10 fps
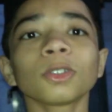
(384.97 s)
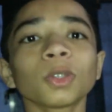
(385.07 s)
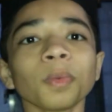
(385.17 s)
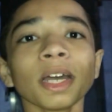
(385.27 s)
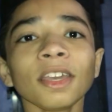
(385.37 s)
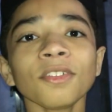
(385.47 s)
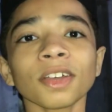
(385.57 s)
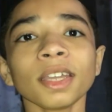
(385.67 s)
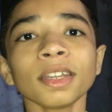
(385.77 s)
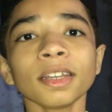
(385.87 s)
तो भाई
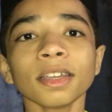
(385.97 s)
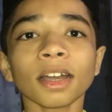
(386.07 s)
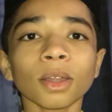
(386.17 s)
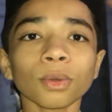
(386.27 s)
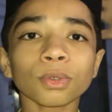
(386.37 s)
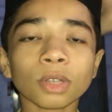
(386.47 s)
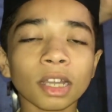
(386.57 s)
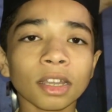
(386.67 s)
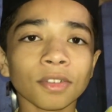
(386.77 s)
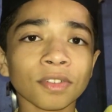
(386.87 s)
फाइनली यार हो चुका
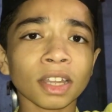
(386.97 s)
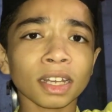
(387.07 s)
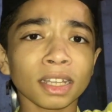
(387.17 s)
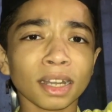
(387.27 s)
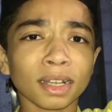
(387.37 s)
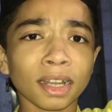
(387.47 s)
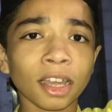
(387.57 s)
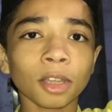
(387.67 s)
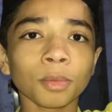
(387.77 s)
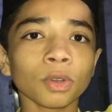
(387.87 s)
है अफ्तारी का
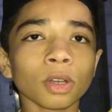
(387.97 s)
टाइम और